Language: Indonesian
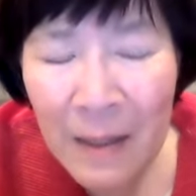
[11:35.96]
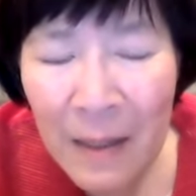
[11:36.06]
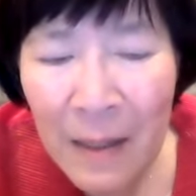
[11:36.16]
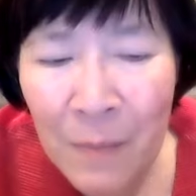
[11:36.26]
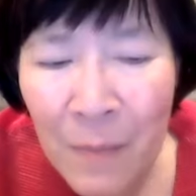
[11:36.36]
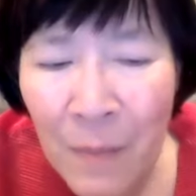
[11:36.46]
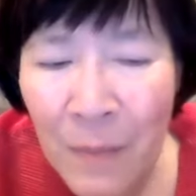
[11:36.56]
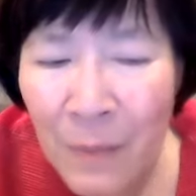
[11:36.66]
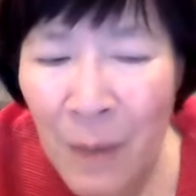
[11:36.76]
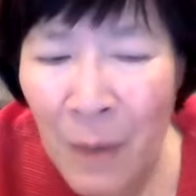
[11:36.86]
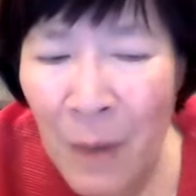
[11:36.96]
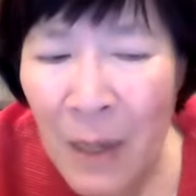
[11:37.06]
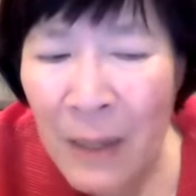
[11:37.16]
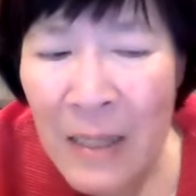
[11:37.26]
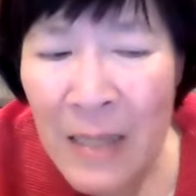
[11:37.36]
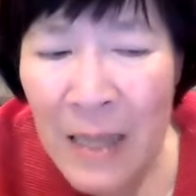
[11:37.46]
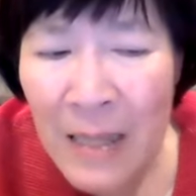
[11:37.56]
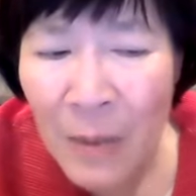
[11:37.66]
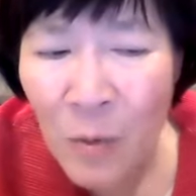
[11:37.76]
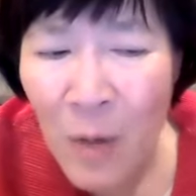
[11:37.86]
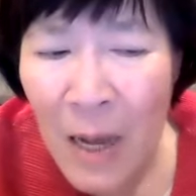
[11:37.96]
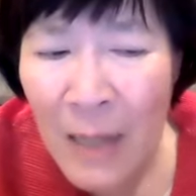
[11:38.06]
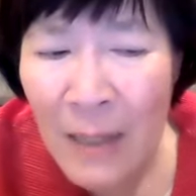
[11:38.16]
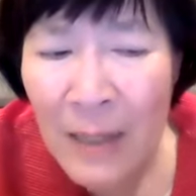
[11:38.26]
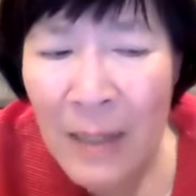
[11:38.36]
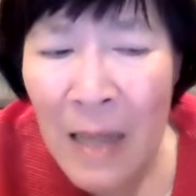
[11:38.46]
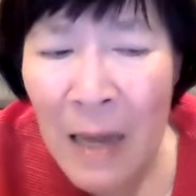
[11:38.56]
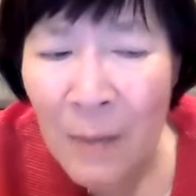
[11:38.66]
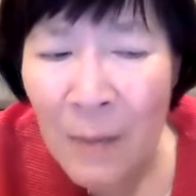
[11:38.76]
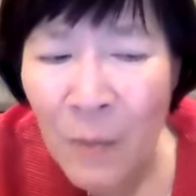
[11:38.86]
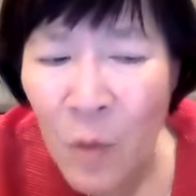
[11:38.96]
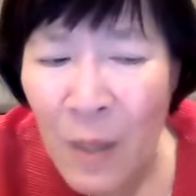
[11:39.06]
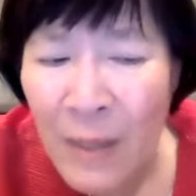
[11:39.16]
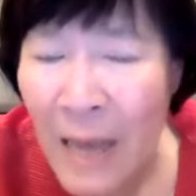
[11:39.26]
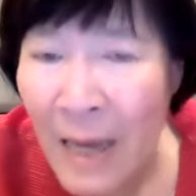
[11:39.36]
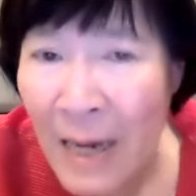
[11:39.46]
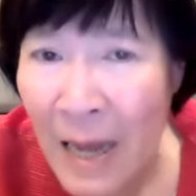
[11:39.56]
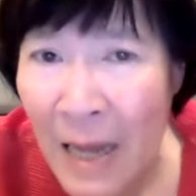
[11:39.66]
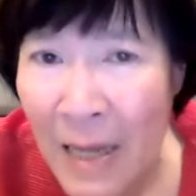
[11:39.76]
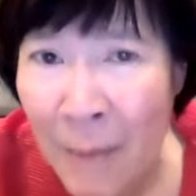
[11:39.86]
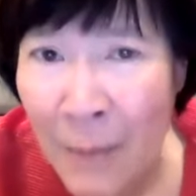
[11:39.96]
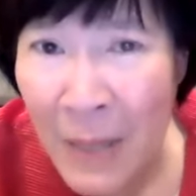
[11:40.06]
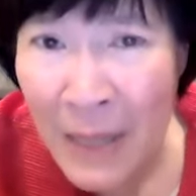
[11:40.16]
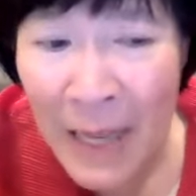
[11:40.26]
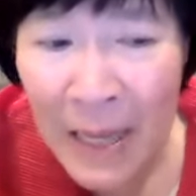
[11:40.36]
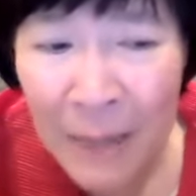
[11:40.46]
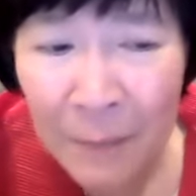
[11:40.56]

eh, bahwa rencana Tuhan dalam dua cara yang penting.